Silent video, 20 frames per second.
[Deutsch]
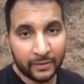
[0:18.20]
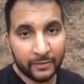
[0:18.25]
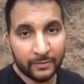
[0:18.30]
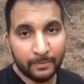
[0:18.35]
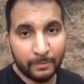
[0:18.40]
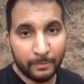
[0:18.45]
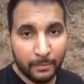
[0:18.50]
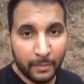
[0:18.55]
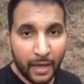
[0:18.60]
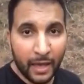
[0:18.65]

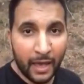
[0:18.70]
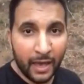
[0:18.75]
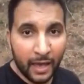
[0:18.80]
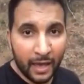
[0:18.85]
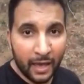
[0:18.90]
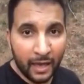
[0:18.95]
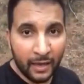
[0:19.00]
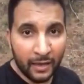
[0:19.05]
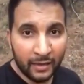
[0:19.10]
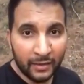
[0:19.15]

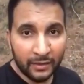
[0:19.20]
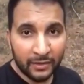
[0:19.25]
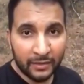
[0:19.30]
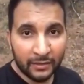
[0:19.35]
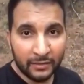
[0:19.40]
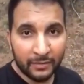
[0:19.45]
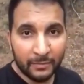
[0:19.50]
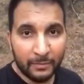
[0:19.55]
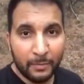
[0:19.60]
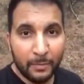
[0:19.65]
Mäh.
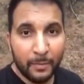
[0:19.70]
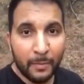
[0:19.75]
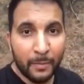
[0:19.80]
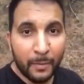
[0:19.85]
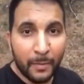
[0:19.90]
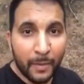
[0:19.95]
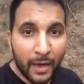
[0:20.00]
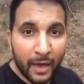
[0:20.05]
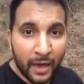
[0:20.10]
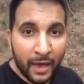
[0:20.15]

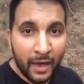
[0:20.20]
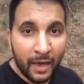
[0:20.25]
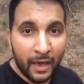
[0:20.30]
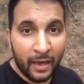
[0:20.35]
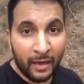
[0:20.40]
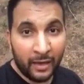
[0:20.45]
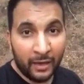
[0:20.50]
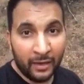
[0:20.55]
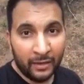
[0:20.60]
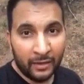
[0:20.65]

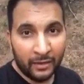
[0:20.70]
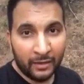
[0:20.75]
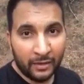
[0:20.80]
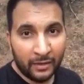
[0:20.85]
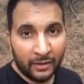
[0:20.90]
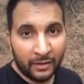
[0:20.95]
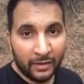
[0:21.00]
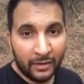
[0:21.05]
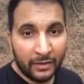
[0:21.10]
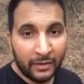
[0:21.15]
Mäh.
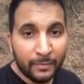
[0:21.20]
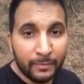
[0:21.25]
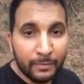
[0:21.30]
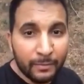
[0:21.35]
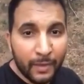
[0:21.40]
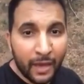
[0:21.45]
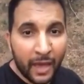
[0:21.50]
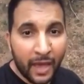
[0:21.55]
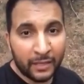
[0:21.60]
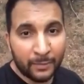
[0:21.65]

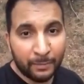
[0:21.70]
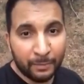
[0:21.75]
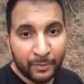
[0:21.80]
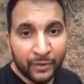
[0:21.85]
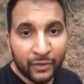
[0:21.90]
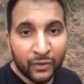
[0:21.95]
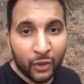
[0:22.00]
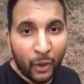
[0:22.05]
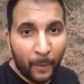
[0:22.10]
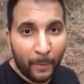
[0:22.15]
Mäh, ich
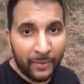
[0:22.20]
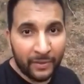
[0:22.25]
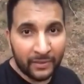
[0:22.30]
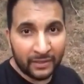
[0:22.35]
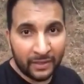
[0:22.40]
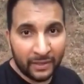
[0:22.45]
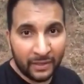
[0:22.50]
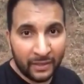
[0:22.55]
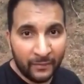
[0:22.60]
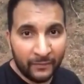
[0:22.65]
bin
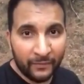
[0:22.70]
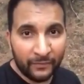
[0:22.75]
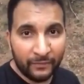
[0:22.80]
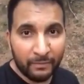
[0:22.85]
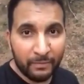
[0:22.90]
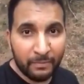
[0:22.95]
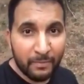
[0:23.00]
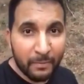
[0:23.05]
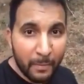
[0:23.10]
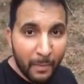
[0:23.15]
doppelt
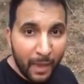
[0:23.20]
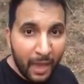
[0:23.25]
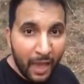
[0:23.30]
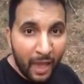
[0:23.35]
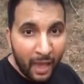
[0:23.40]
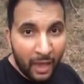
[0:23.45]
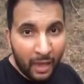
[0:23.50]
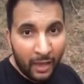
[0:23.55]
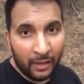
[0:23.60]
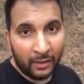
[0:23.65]
geimpft.
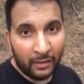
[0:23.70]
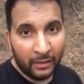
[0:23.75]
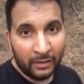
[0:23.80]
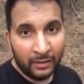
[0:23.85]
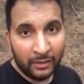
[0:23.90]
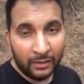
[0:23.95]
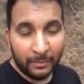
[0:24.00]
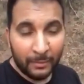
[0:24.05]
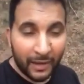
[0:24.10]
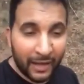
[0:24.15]
Mäh.
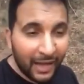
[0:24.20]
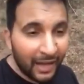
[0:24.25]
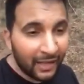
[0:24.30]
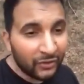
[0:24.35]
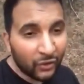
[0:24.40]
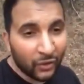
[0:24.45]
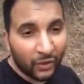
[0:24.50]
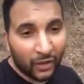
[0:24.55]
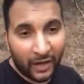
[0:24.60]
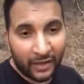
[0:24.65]
Man
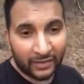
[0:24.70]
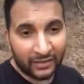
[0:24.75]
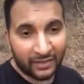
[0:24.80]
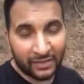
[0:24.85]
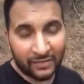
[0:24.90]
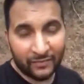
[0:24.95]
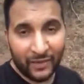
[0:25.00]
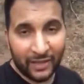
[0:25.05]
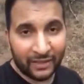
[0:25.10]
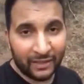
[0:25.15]
kann doch gar nicht
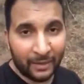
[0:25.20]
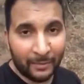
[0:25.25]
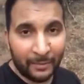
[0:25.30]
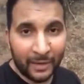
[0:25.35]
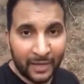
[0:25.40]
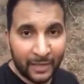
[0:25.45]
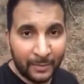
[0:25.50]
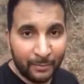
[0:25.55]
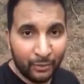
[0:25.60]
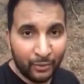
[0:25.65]
das Wetter
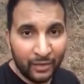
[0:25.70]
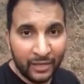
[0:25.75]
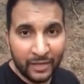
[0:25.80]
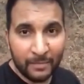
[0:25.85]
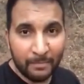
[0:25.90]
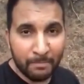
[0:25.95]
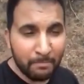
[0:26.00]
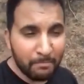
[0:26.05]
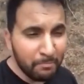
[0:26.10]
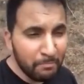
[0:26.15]

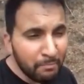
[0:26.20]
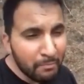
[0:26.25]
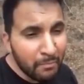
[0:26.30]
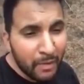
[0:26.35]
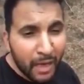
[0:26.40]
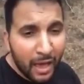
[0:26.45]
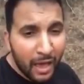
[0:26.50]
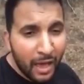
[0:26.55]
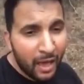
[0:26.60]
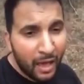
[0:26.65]
manipulieren.
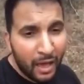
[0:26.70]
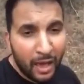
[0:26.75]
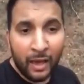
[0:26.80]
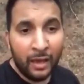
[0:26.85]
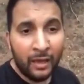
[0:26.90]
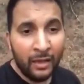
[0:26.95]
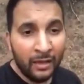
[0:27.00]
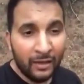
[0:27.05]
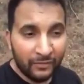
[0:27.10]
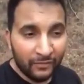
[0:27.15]

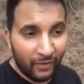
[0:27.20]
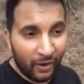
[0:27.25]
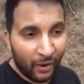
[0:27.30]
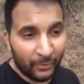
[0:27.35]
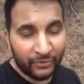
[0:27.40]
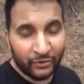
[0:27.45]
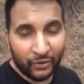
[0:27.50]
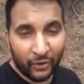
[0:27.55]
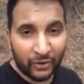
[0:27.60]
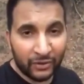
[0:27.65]
Mäh.
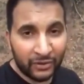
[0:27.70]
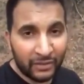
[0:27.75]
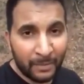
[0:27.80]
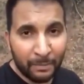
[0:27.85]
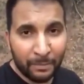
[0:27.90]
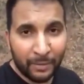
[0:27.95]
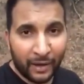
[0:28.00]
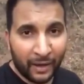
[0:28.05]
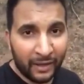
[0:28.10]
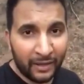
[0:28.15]
Warum sollten
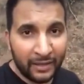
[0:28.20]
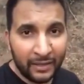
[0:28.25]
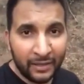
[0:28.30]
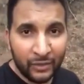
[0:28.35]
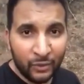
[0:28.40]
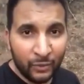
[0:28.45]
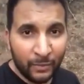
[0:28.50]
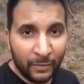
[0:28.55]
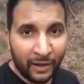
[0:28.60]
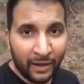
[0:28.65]
denn parallel
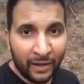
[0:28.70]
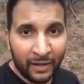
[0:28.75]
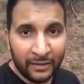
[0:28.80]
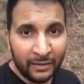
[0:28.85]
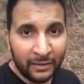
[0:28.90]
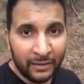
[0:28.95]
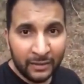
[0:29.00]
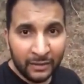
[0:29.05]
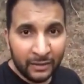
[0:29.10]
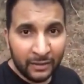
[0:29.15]

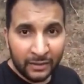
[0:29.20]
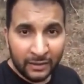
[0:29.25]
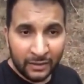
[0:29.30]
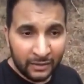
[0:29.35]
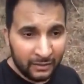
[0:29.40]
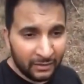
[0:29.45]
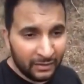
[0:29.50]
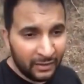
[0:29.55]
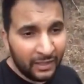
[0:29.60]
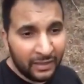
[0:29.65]
überall
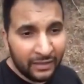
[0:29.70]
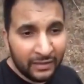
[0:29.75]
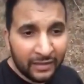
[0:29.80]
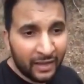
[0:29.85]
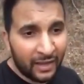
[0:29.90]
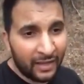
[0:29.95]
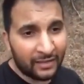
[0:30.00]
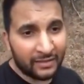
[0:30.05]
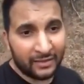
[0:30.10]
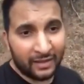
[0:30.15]
die
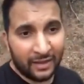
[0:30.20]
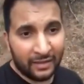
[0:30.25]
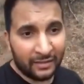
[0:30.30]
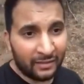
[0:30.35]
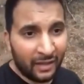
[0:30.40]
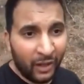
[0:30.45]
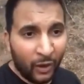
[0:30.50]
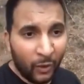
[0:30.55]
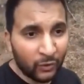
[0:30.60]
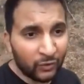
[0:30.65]

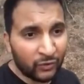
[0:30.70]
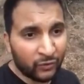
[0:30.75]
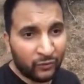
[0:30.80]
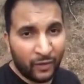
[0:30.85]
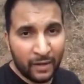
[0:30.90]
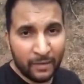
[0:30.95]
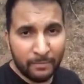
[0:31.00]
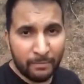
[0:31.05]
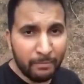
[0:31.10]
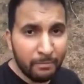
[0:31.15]
Internetseiten
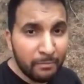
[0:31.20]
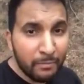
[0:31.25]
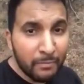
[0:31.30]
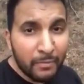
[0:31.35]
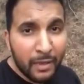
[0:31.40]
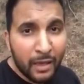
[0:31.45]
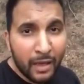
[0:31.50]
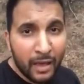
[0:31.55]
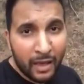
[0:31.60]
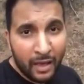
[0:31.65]
ausfallen.
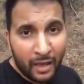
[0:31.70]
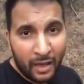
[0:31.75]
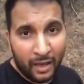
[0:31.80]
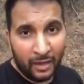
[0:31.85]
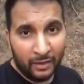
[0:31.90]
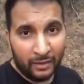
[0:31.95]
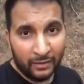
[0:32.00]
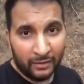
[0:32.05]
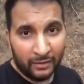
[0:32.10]
Meh.